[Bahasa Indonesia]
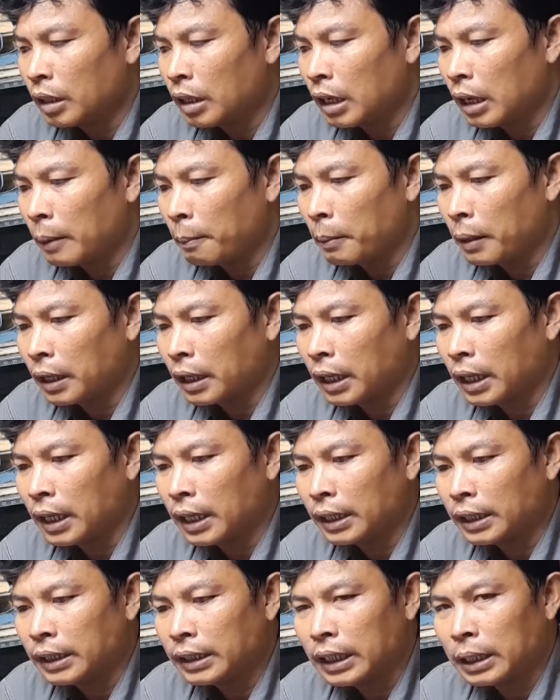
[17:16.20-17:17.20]

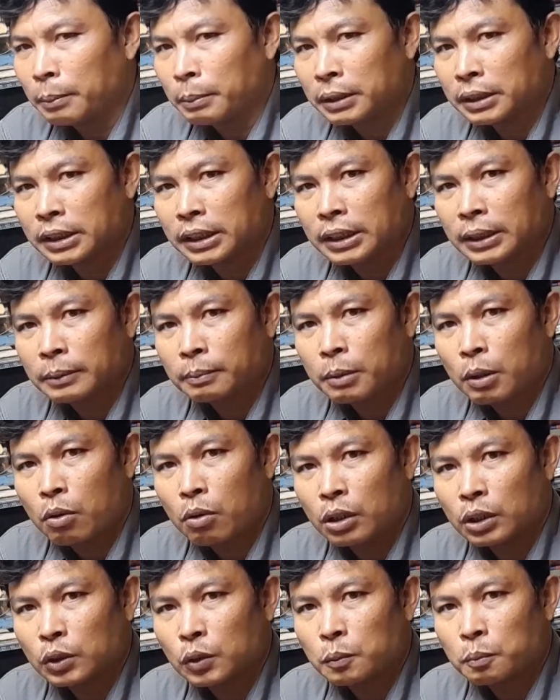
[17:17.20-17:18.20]
apakah dengan mesin
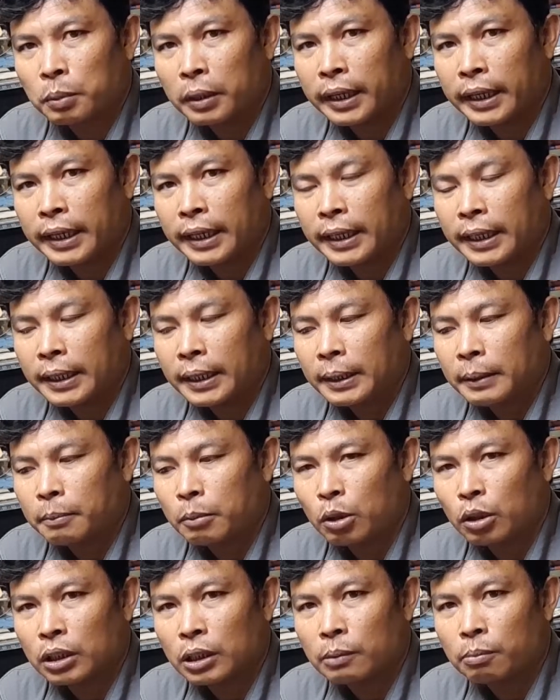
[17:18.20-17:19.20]
power supply,
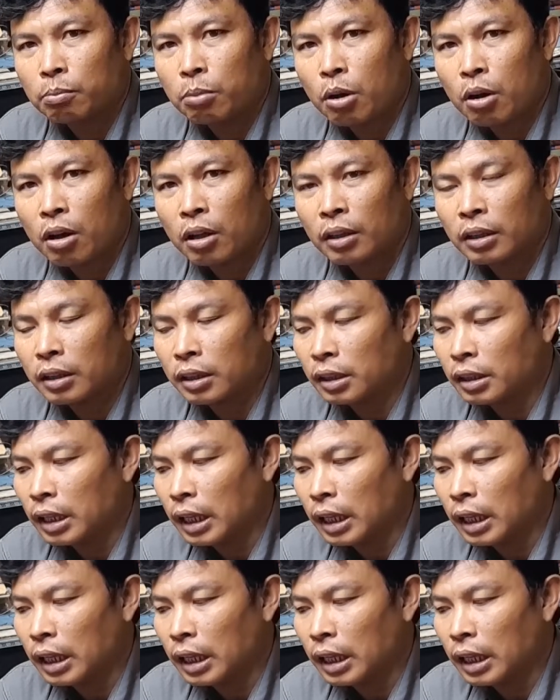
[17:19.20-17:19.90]
motherboard,